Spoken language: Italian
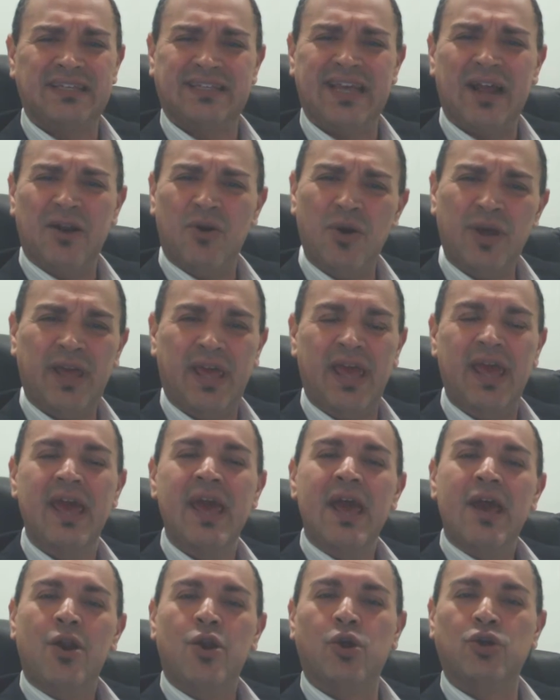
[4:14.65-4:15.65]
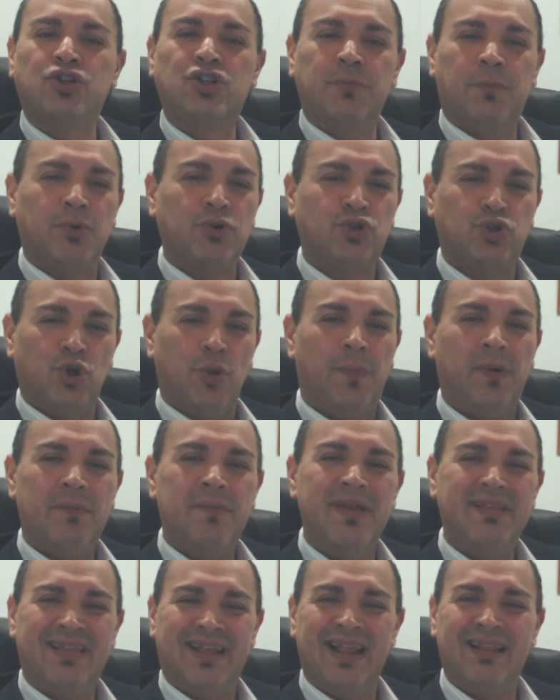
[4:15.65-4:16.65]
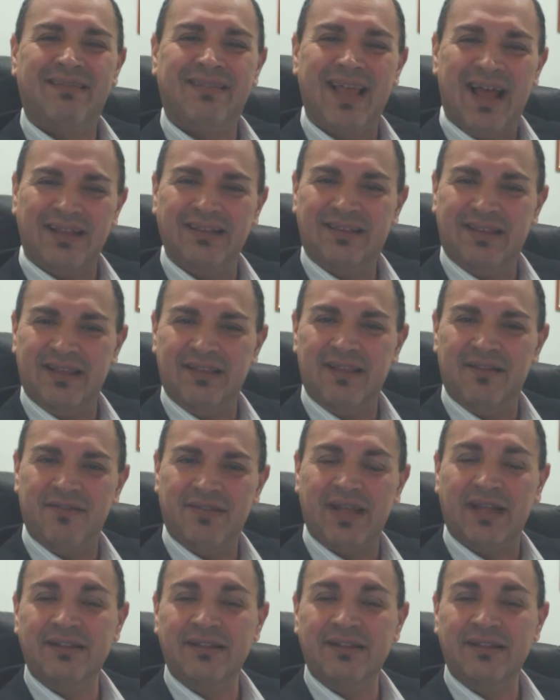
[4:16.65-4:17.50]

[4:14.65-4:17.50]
sanno che non si possono permettere tanti,